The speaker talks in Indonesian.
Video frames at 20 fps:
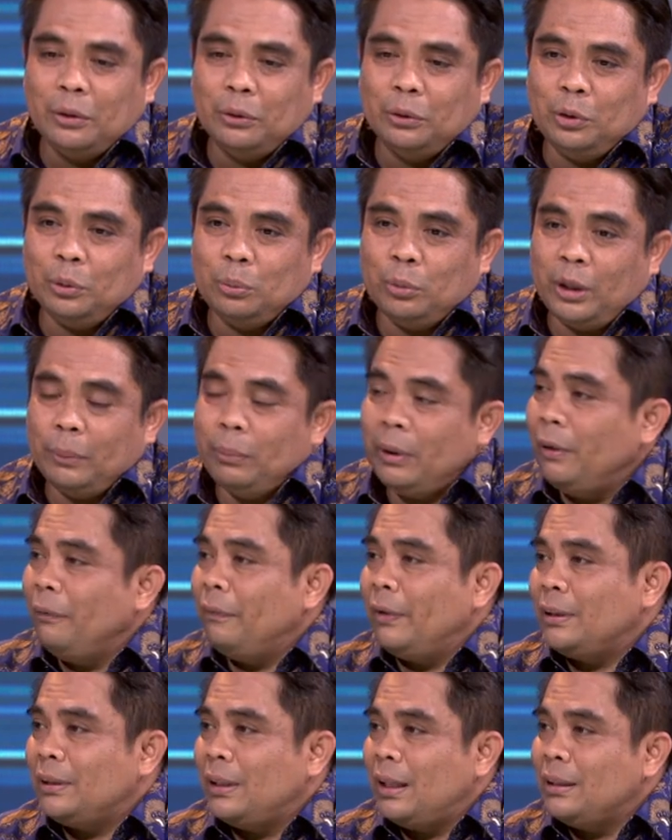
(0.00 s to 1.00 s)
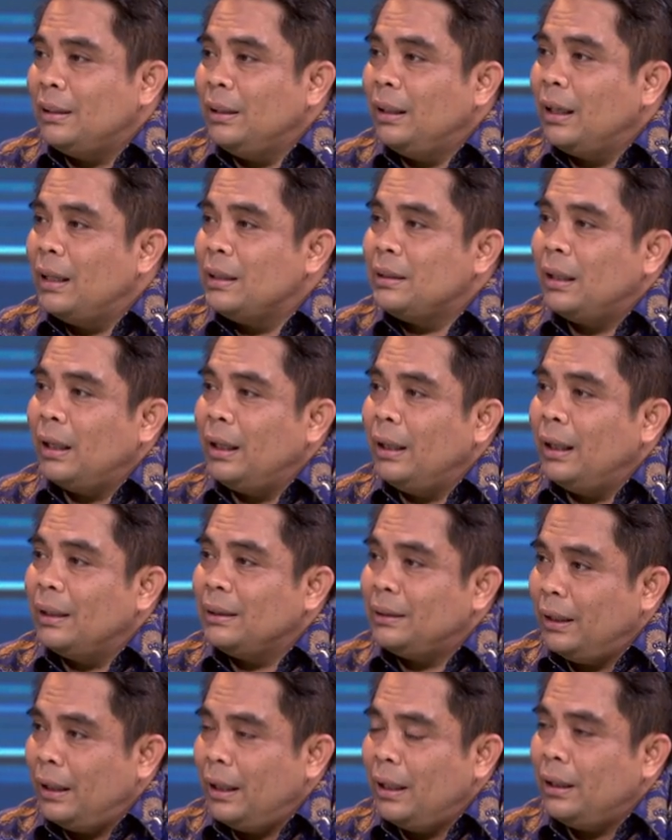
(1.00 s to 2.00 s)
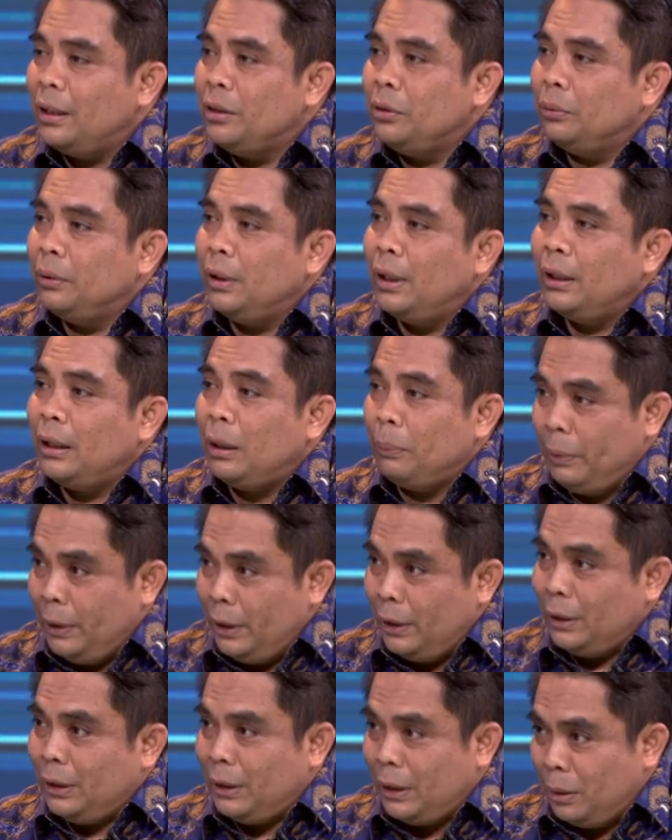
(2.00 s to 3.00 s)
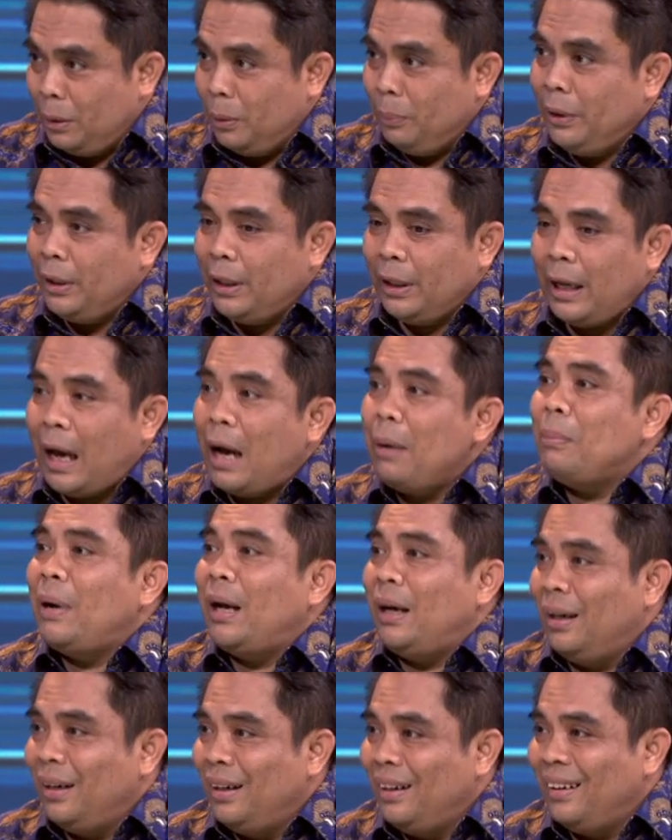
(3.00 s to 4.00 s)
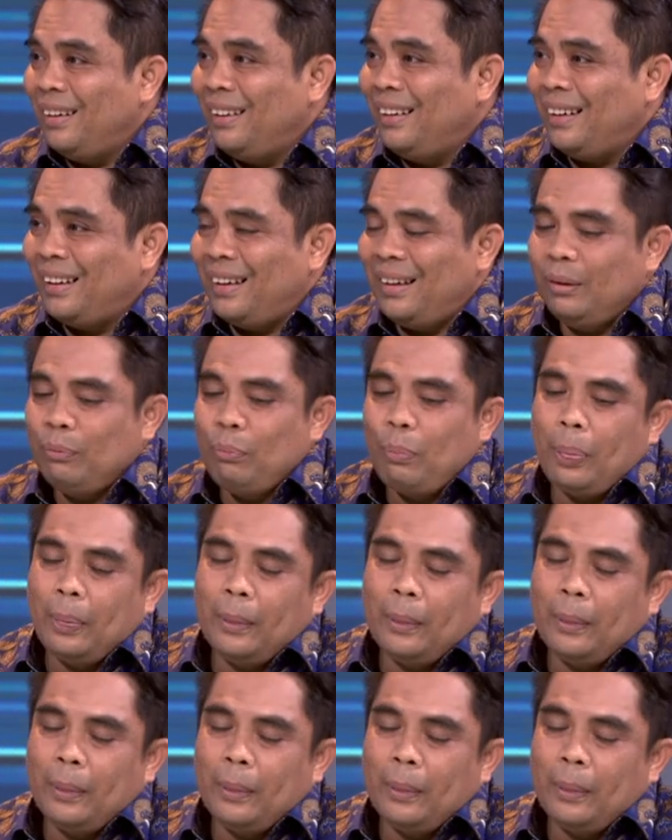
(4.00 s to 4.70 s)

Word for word: untuk mulai berinvestasi dengan cara yang sehat dan juga tapi terlebih lagi aman, aman. ya kan?